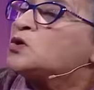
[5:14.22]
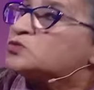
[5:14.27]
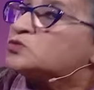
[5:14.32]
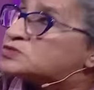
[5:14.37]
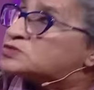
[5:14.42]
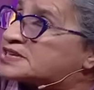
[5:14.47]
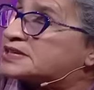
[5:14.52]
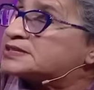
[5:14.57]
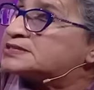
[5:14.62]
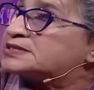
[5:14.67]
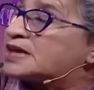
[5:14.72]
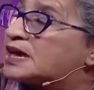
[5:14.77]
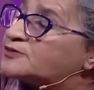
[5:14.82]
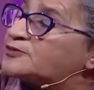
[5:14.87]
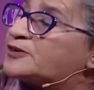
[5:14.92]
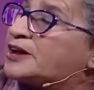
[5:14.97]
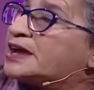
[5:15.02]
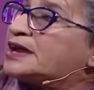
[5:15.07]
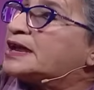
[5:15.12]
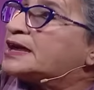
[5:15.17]
وانت
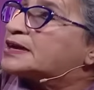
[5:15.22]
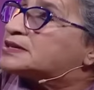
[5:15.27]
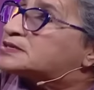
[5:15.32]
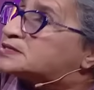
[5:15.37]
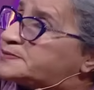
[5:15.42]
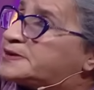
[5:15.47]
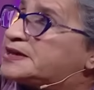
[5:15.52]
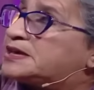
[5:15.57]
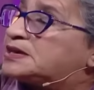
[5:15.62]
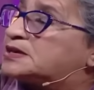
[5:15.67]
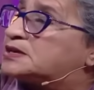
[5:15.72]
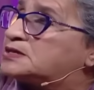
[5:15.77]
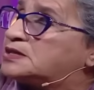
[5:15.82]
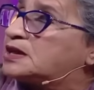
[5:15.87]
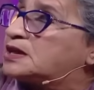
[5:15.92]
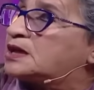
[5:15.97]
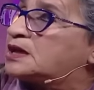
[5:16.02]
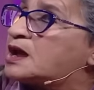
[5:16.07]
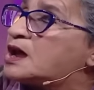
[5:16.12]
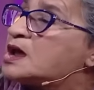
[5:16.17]
كتعرف علاقتي به كي
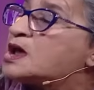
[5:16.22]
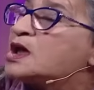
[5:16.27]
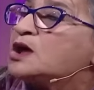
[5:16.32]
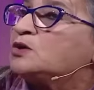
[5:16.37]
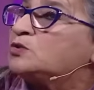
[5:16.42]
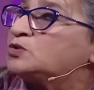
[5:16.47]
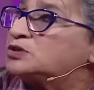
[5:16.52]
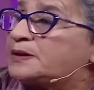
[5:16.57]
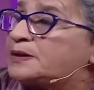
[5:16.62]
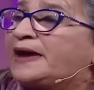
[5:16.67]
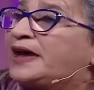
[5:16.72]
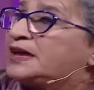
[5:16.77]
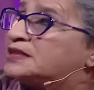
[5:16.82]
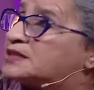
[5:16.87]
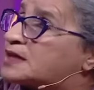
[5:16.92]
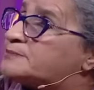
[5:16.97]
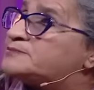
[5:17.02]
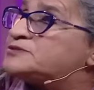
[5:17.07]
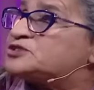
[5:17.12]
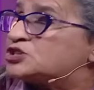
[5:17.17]
دايره بيان سور بيان دابا
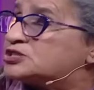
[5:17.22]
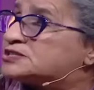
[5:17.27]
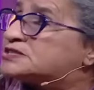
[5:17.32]
هذا ماشي